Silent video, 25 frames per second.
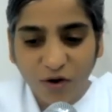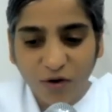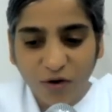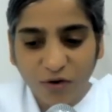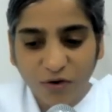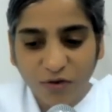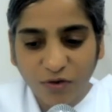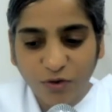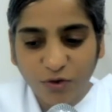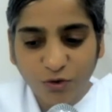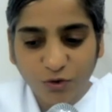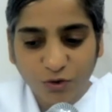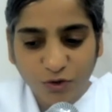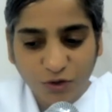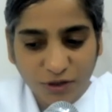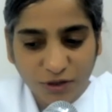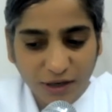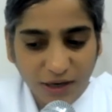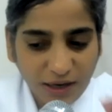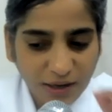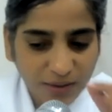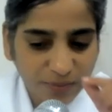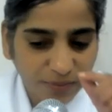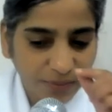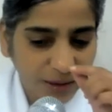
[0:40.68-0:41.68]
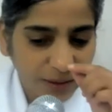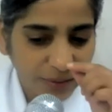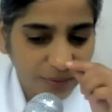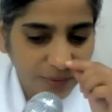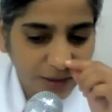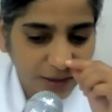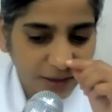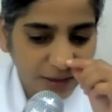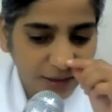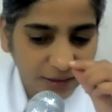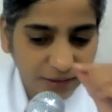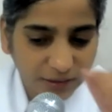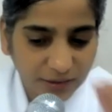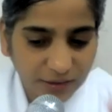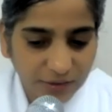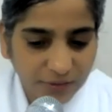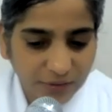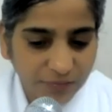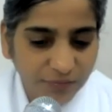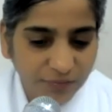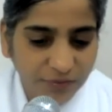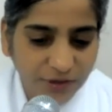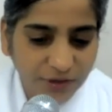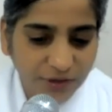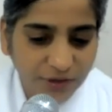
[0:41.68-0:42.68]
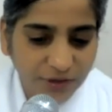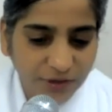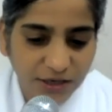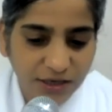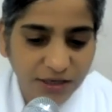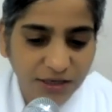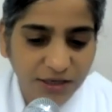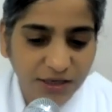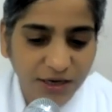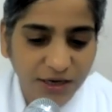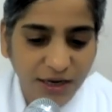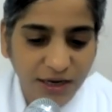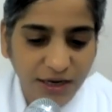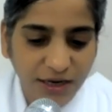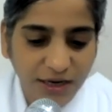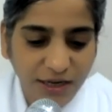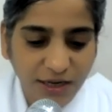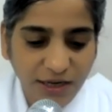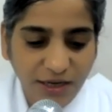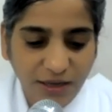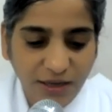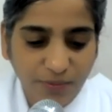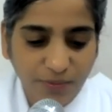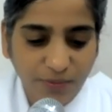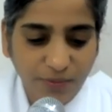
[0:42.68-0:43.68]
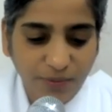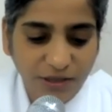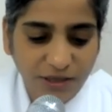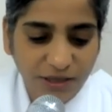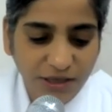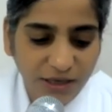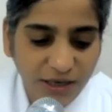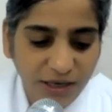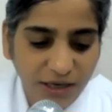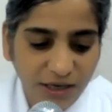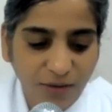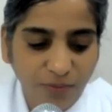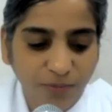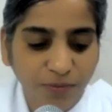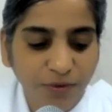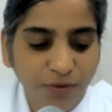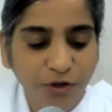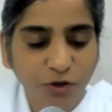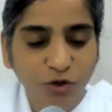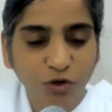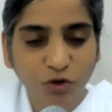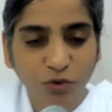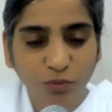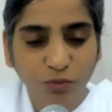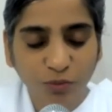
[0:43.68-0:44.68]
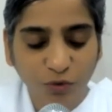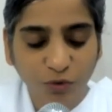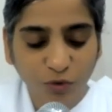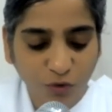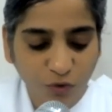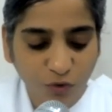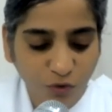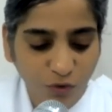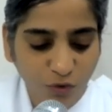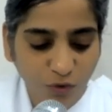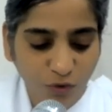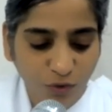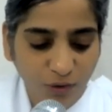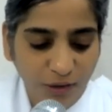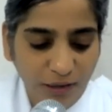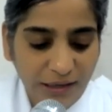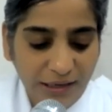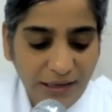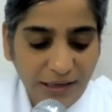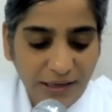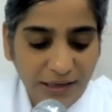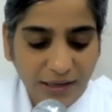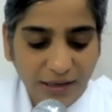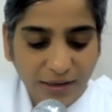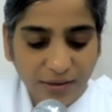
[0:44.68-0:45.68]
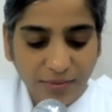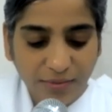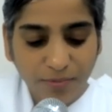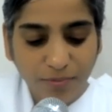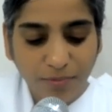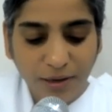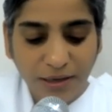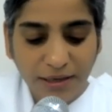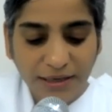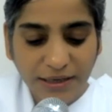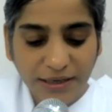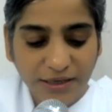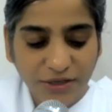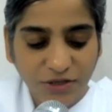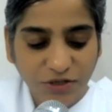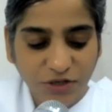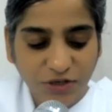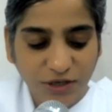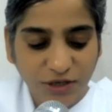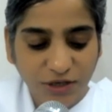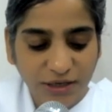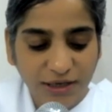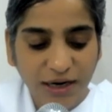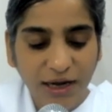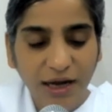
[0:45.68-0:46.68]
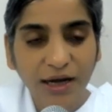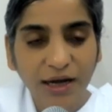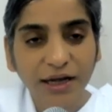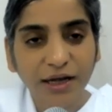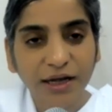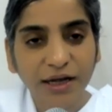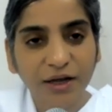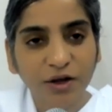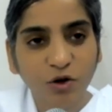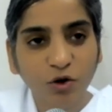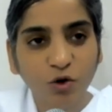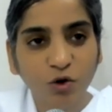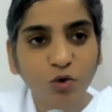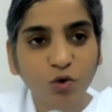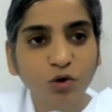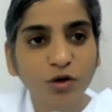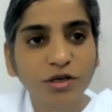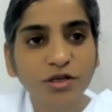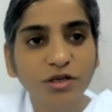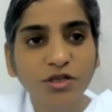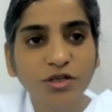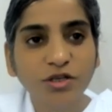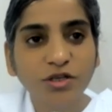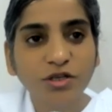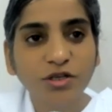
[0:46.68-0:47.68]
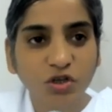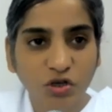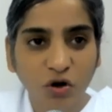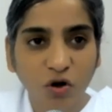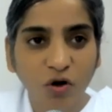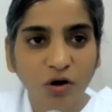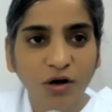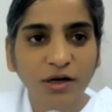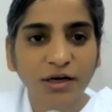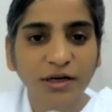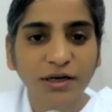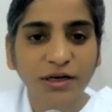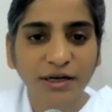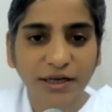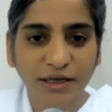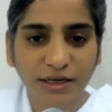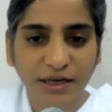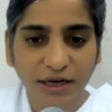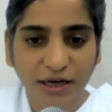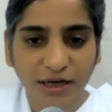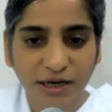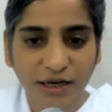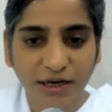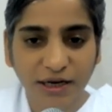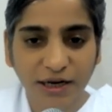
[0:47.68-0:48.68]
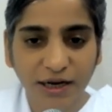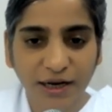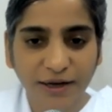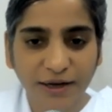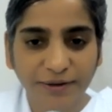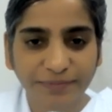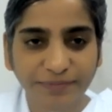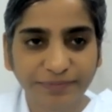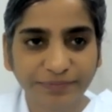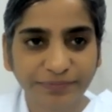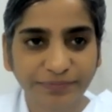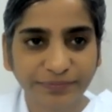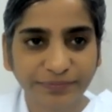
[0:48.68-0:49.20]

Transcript: और दूसरा बाबा विशेष कह रहे कि बच्चे अभी तुमको बलि चढ़ना है कोई शौक नहीं रखना है